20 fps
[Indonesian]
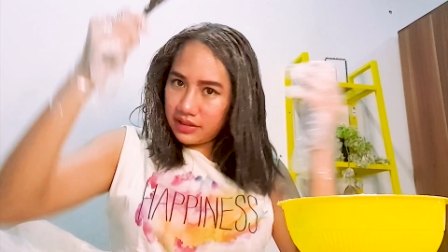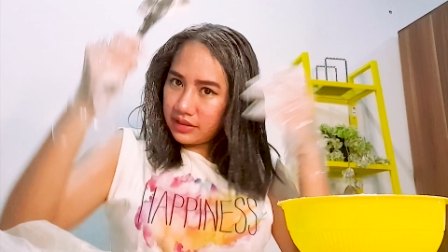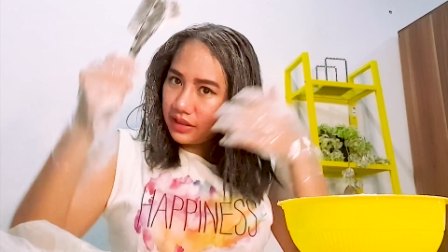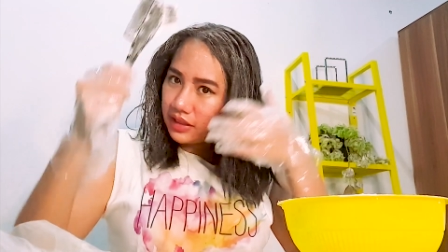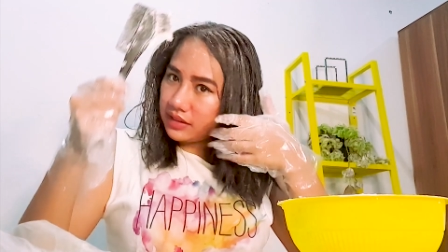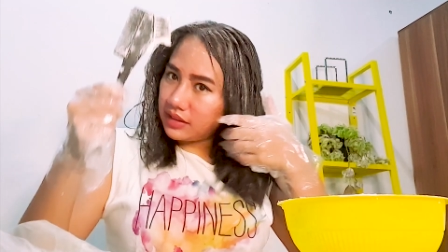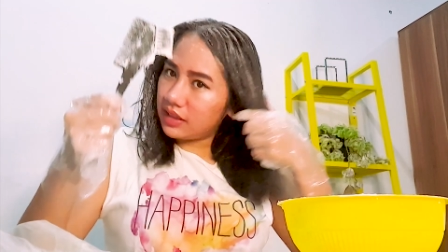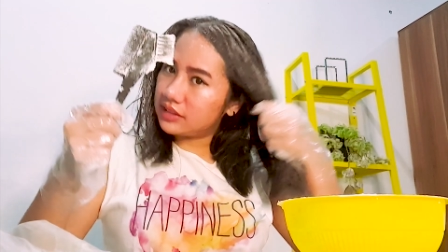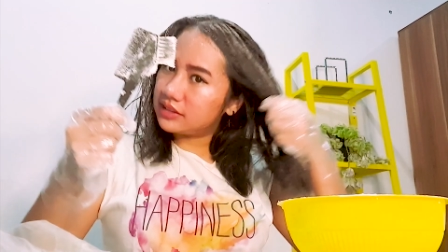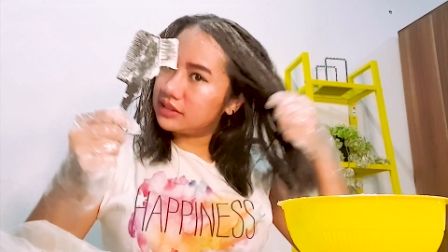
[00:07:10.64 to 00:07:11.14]
yang
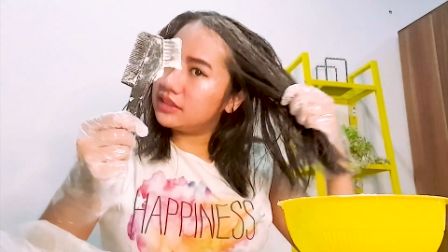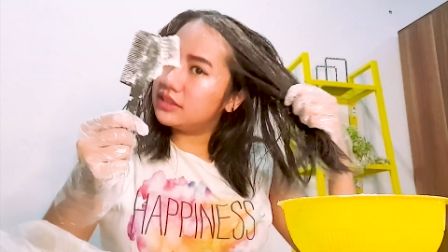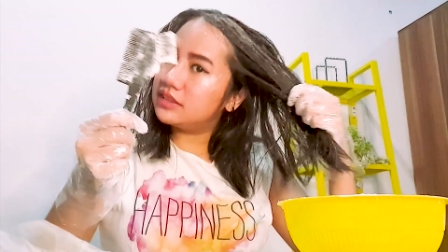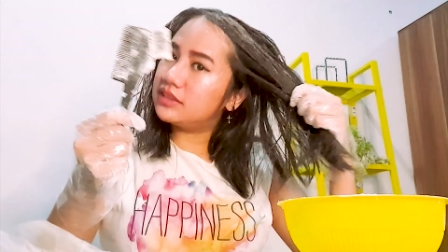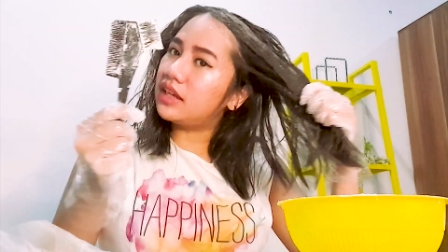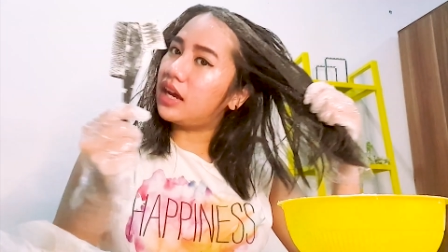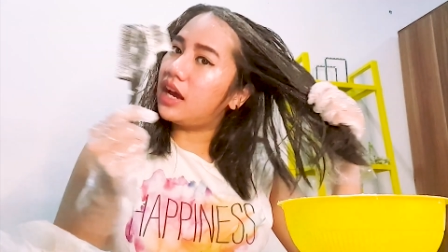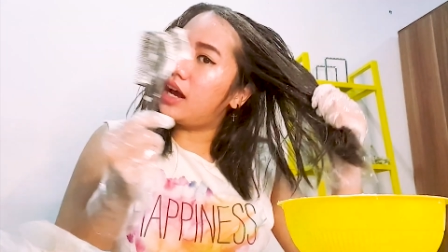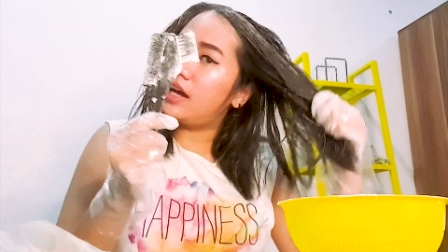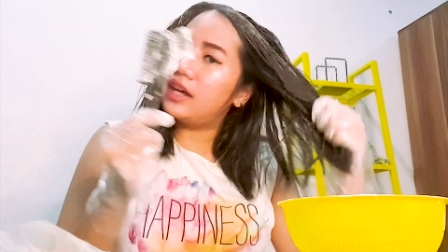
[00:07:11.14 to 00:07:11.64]

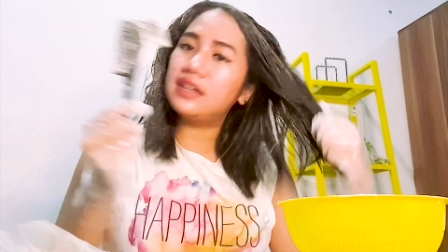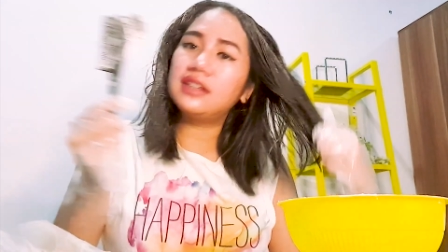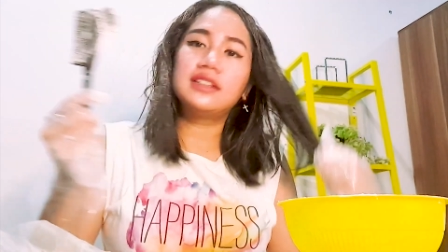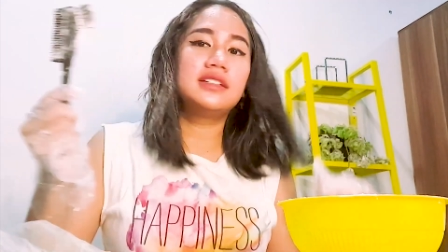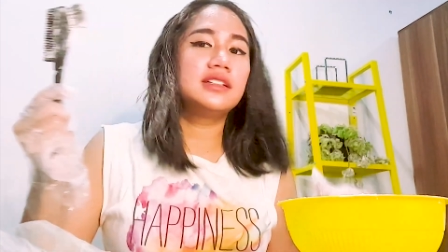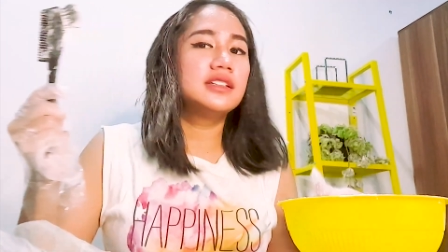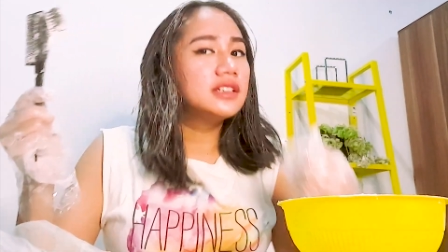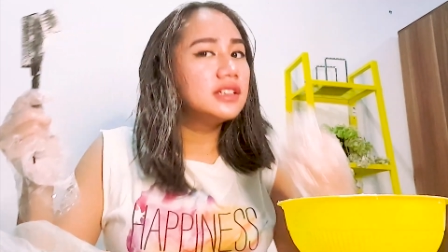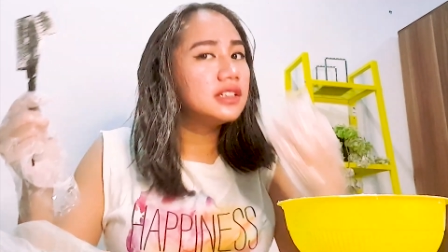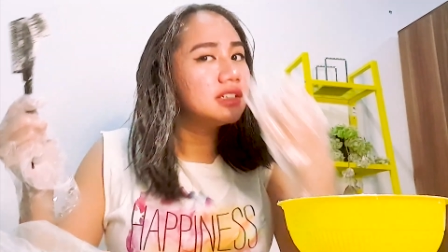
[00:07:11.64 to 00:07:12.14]
tersisa
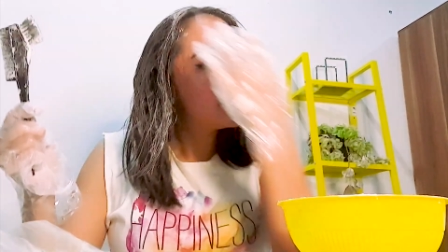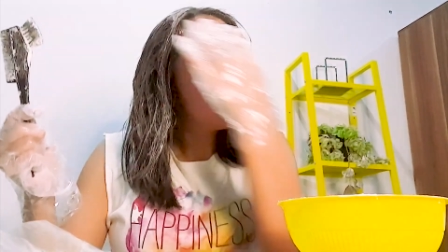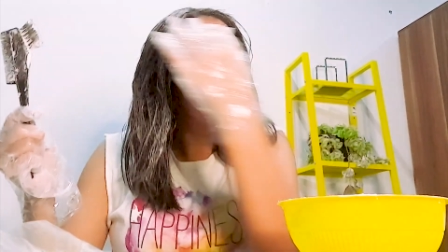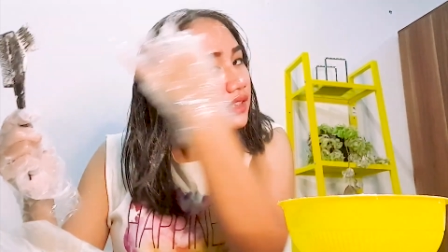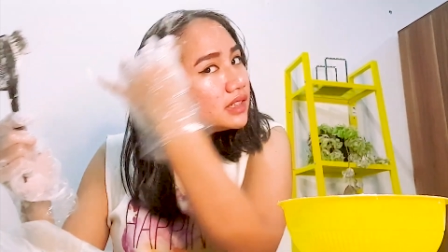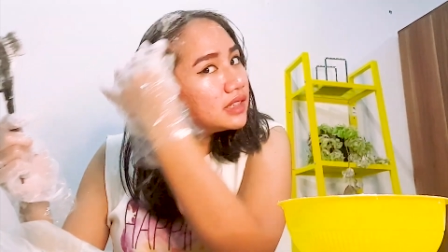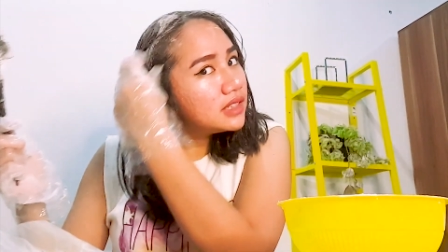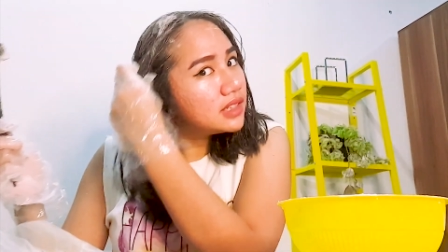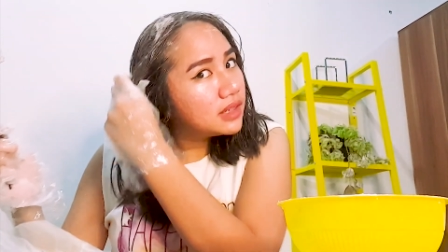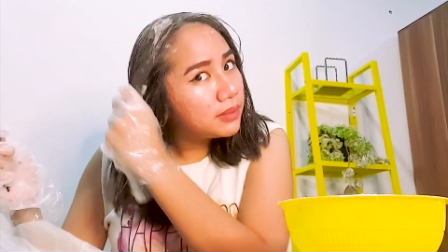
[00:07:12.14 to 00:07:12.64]

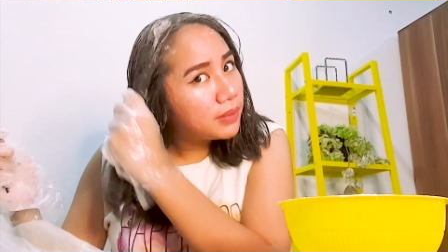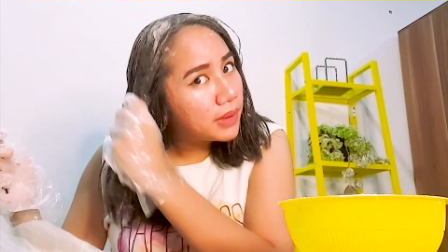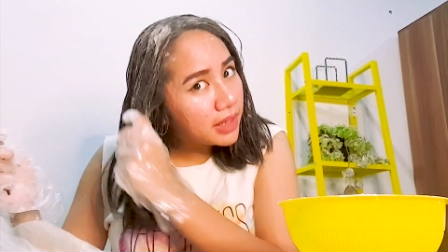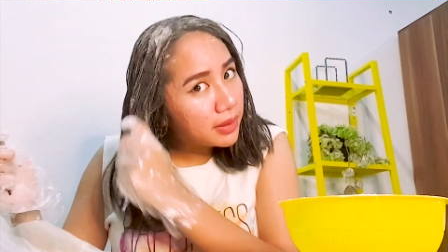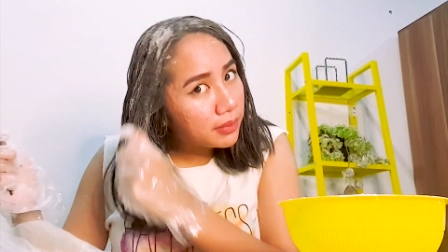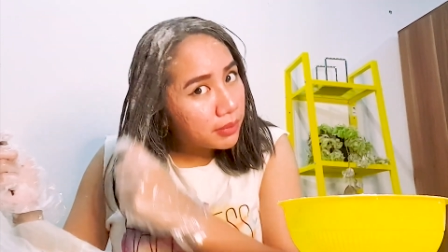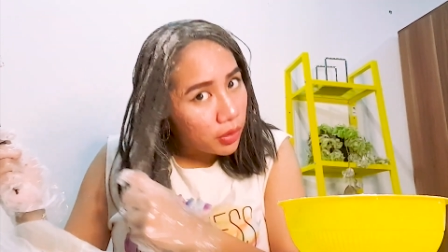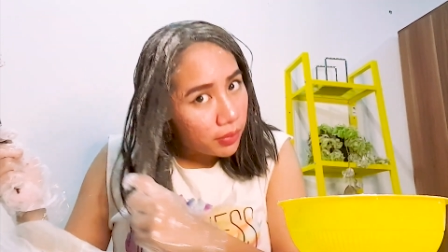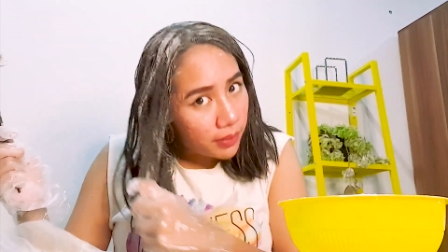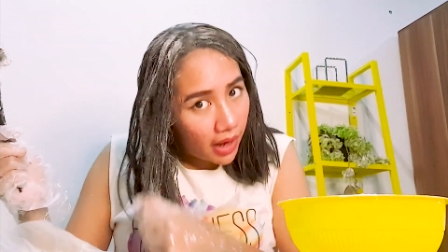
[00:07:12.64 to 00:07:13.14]
mana
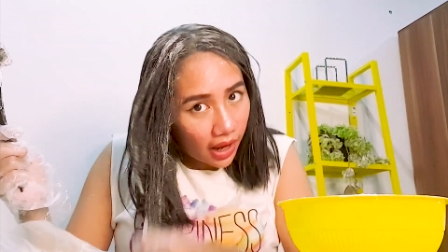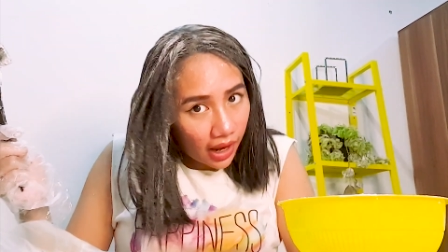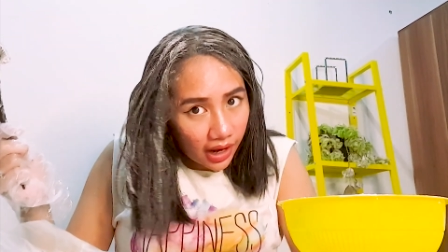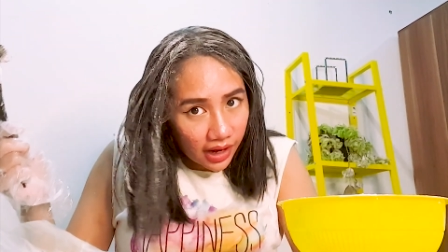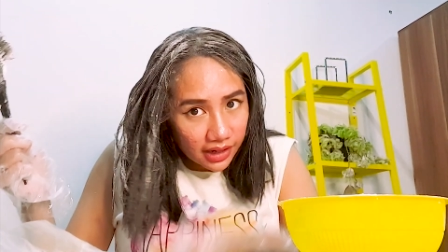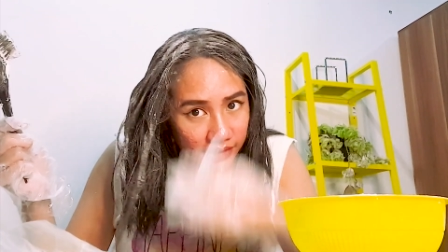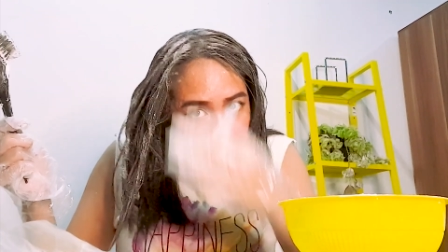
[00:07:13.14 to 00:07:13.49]
yang belum ya